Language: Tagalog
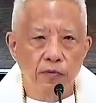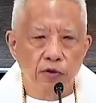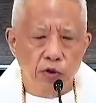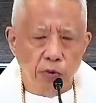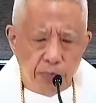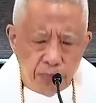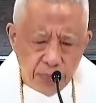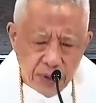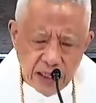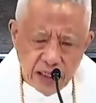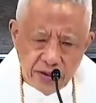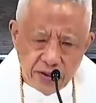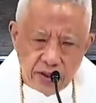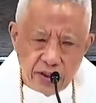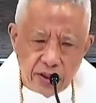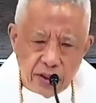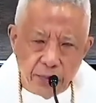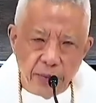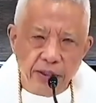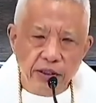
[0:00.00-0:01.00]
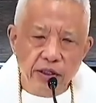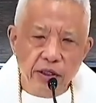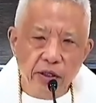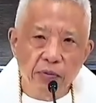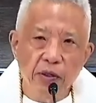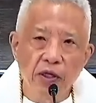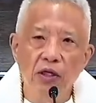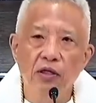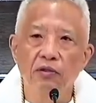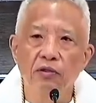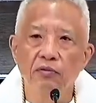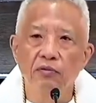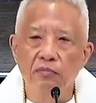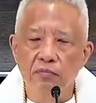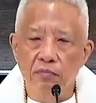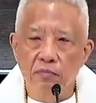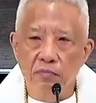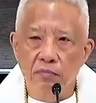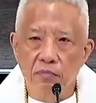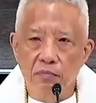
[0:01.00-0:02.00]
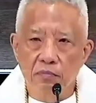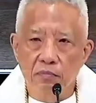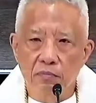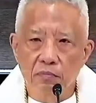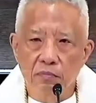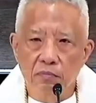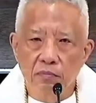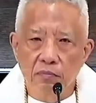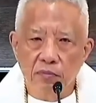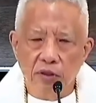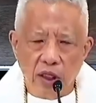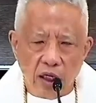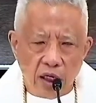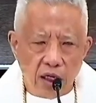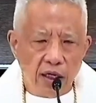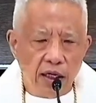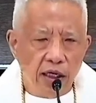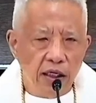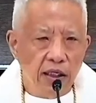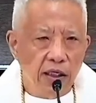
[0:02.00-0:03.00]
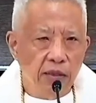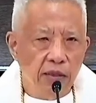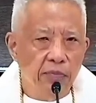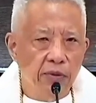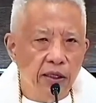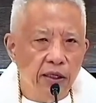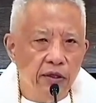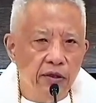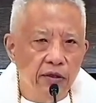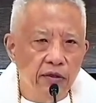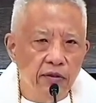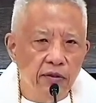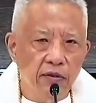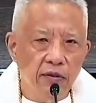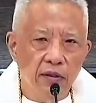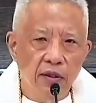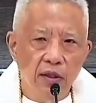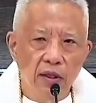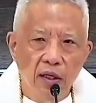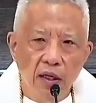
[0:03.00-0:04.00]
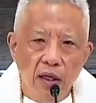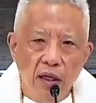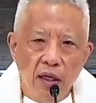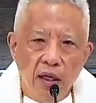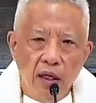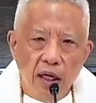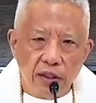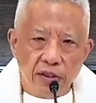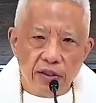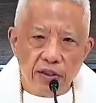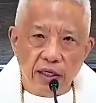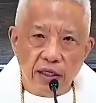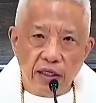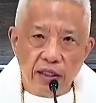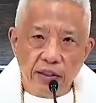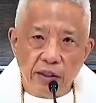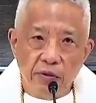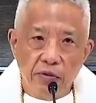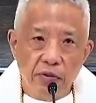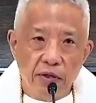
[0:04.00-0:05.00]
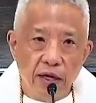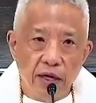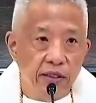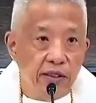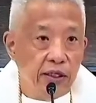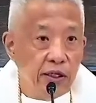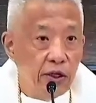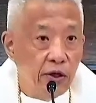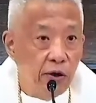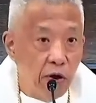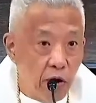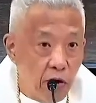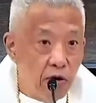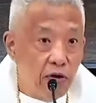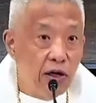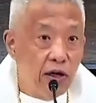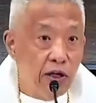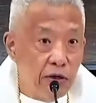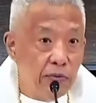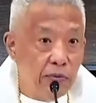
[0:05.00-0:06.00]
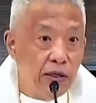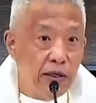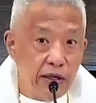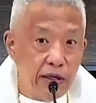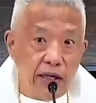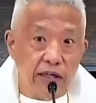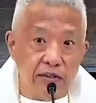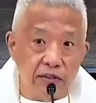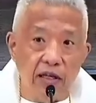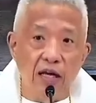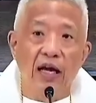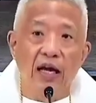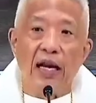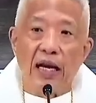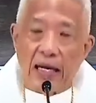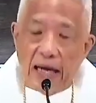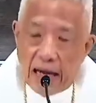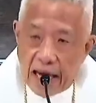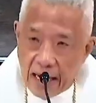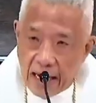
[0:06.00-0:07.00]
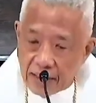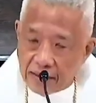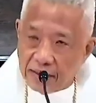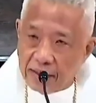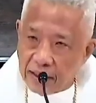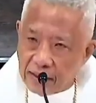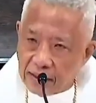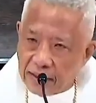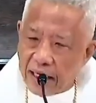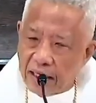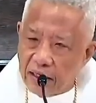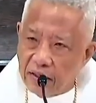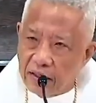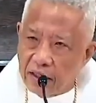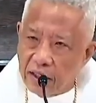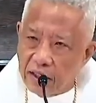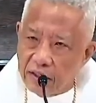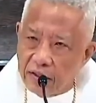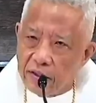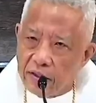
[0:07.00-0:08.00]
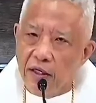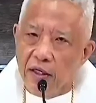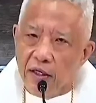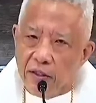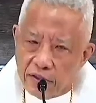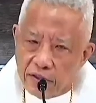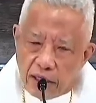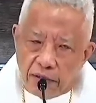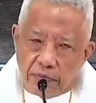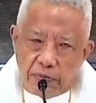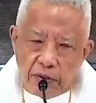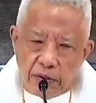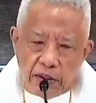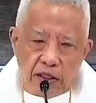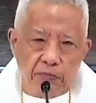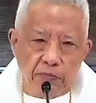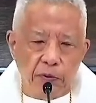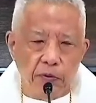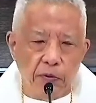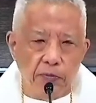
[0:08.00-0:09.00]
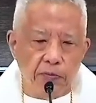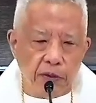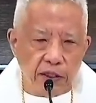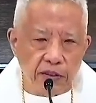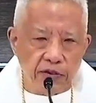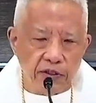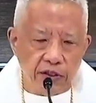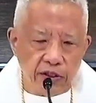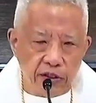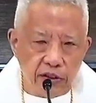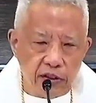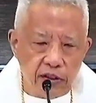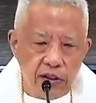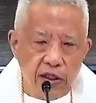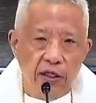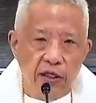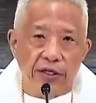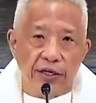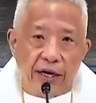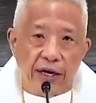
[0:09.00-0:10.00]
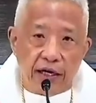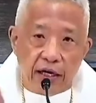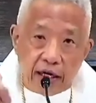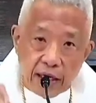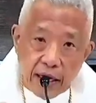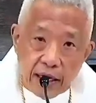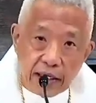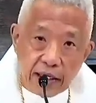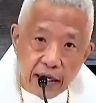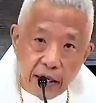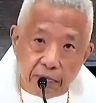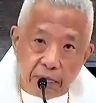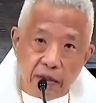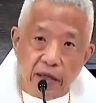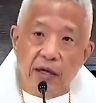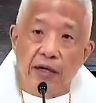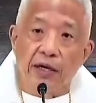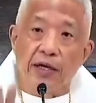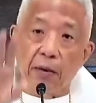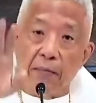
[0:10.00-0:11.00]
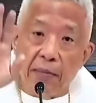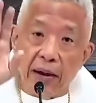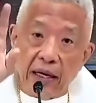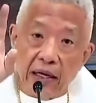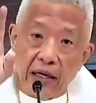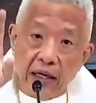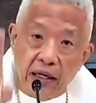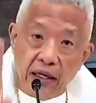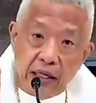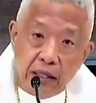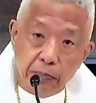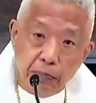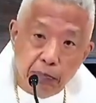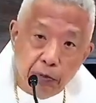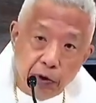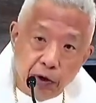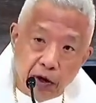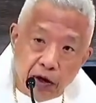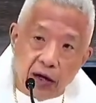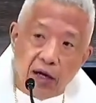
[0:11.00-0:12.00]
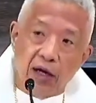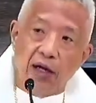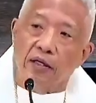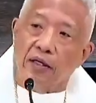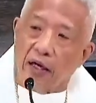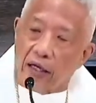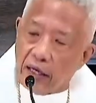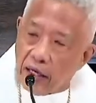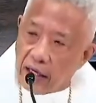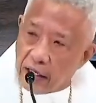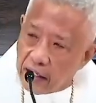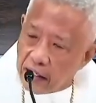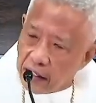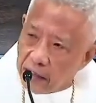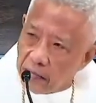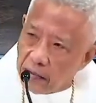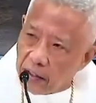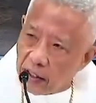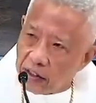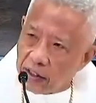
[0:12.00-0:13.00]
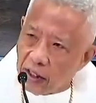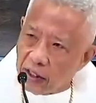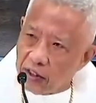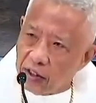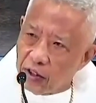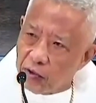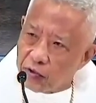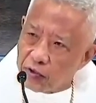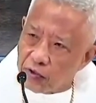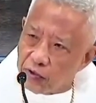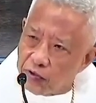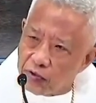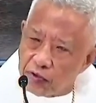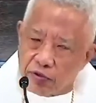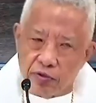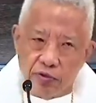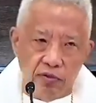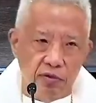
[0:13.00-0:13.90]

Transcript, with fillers: To build a better world. Nanganganib ngayon ang sangkatauhan, the whole human race. Lahat ng tao ngayon, sabi ni Pope Francis, nanganganib na malilipol kagaya ng mga dinosaur.